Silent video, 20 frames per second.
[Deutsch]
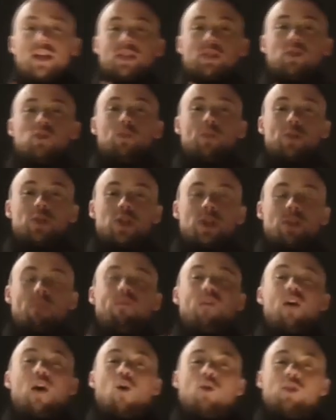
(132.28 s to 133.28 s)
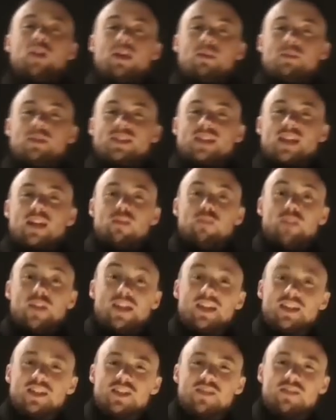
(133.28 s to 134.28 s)
Der typische Pfau, der mit seinen
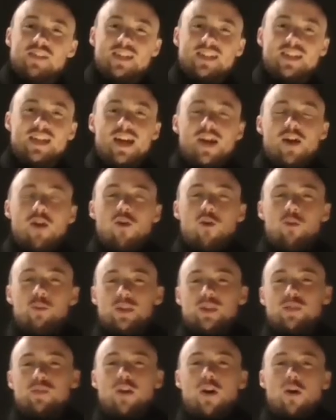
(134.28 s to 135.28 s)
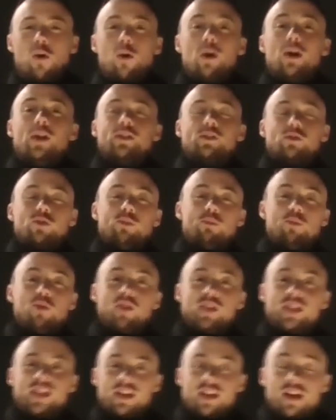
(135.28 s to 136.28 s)
Federn schwingt, um die Frau zu
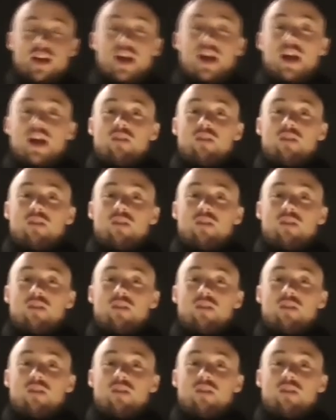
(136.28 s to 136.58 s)
imponieren.